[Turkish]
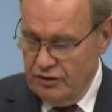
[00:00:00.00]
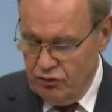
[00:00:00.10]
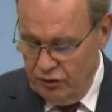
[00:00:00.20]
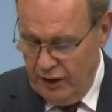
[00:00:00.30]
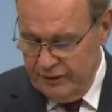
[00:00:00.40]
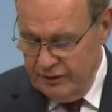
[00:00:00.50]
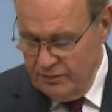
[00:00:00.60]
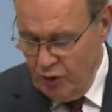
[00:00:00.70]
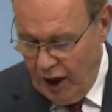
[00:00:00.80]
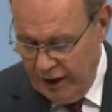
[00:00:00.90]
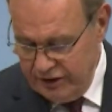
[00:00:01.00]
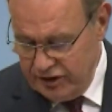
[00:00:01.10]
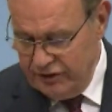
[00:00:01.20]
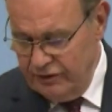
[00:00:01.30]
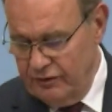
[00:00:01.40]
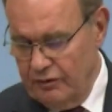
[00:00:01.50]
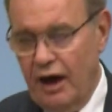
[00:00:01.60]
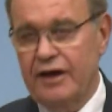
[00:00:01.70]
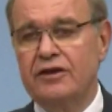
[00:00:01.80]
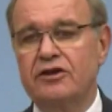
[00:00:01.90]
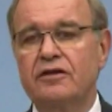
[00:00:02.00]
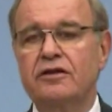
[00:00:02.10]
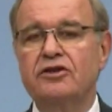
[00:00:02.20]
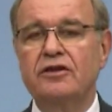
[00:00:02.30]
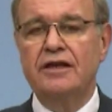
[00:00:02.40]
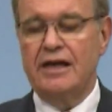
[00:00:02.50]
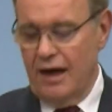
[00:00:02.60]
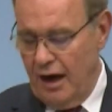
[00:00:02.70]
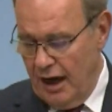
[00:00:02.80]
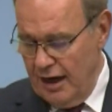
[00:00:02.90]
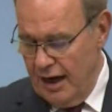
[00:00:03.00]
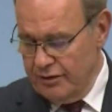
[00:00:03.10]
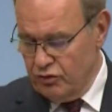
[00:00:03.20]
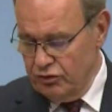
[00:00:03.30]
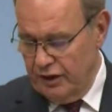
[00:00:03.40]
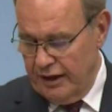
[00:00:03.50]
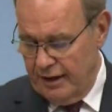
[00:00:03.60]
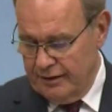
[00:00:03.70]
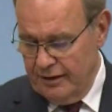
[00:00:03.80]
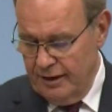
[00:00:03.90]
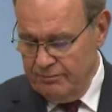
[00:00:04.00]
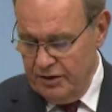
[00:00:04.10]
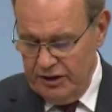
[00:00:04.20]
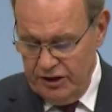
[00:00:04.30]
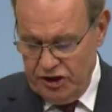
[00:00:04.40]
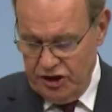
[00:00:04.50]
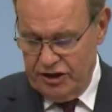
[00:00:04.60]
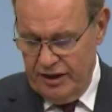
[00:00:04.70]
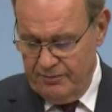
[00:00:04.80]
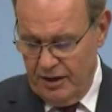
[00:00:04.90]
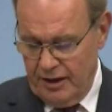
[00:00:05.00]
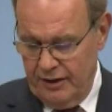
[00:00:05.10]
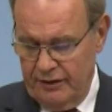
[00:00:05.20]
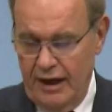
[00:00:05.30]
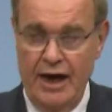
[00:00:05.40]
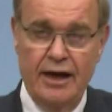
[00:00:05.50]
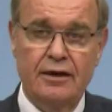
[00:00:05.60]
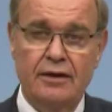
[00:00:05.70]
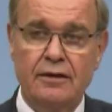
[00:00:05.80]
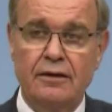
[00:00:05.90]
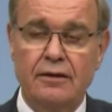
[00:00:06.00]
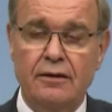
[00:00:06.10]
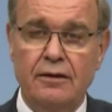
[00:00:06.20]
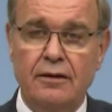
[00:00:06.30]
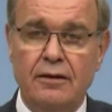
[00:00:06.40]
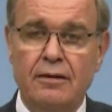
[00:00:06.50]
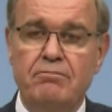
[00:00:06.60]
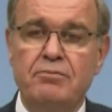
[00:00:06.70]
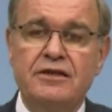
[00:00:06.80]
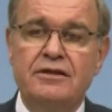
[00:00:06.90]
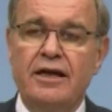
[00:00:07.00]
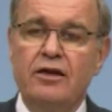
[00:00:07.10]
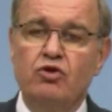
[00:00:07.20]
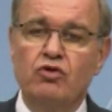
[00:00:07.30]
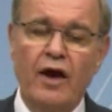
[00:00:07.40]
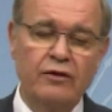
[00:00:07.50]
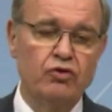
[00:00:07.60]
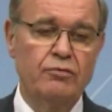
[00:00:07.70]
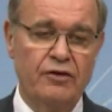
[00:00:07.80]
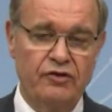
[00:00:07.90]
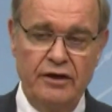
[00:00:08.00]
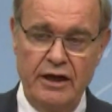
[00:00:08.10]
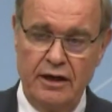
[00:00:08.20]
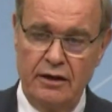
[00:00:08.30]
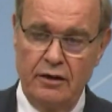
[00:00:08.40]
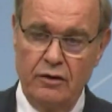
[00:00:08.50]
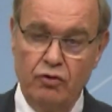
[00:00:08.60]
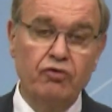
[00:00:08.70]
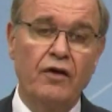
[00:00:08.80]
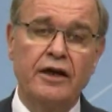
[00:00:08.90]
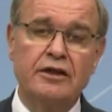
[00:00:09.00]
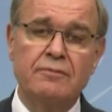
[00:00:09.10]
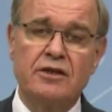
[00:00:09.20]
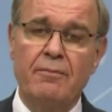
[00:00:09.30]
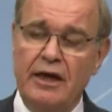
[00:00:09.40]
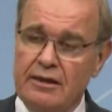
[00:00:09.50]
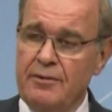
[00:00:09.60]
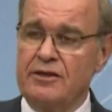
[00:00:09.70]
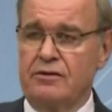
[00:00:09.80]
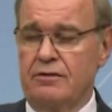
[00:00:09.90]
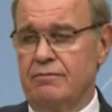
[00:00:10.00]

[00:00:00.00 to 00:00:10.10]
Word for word: kullandığı bu ayrıştı, ayrıştırıcı dili halen kullanan bir İçişleri Bakanı'na bizlerin güven duymasını lütfen kimse beklemesin.